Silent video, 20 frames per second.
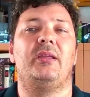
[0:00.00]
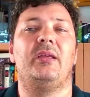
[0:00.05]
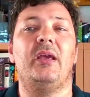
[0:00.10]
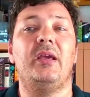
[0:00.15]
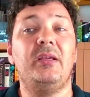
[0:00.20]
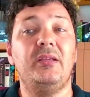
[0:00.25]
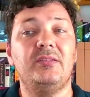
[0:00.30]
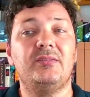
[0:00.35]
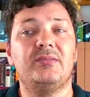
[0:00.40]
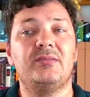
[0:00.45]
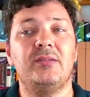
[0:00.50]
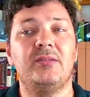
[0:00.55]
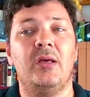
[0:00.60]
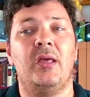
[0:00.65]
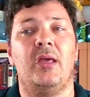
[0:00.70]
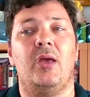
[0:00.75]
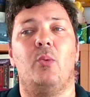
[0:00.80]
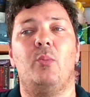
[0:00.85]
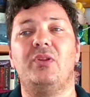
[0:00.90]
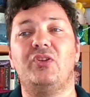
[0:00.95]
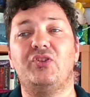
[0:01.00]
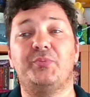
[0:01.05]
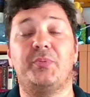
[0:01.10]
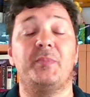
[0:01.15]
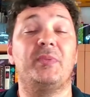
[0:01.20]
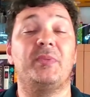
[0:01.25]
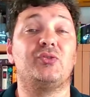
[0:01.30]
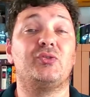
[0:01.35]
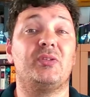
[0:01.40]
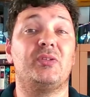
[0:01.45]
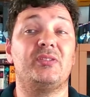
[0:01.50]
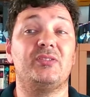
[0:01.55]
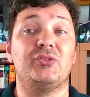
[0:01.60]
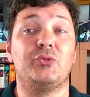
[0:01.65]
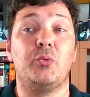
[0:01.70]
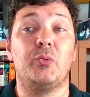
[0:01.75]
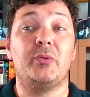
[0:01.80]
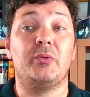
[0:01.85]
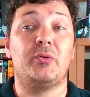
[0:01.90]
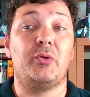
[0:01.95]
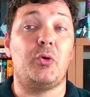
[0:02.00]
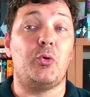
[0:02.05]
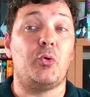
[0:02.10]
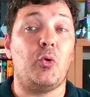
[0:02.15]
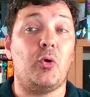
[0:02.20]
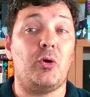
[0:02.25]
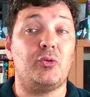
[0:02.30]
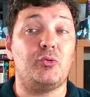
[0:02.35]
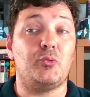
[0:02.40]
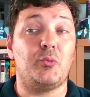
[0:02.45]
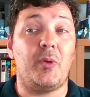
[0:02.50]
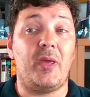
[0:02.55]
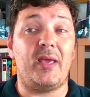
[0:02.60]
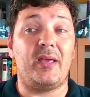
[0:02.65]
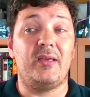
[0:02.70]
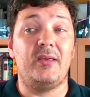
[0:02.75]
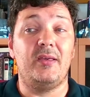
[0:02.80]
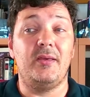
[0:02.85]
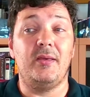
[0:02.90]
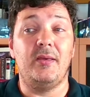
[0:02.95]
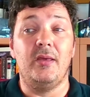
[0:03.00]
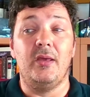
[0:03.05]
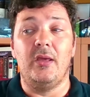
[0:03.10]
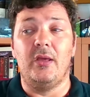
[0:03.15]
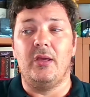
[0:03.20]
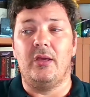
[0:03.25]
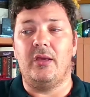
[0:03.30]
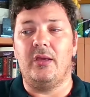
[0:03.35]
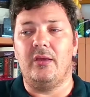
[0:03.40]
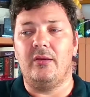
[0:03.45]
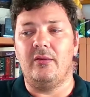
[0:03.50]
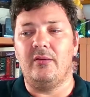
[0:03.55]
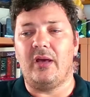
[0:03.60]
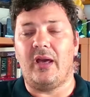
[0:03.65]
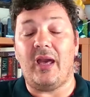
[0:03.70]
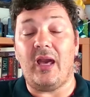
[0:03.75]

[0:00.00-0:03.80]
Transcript: E é isso, uma das primeiras coisas que eu, que eu noto é que uh,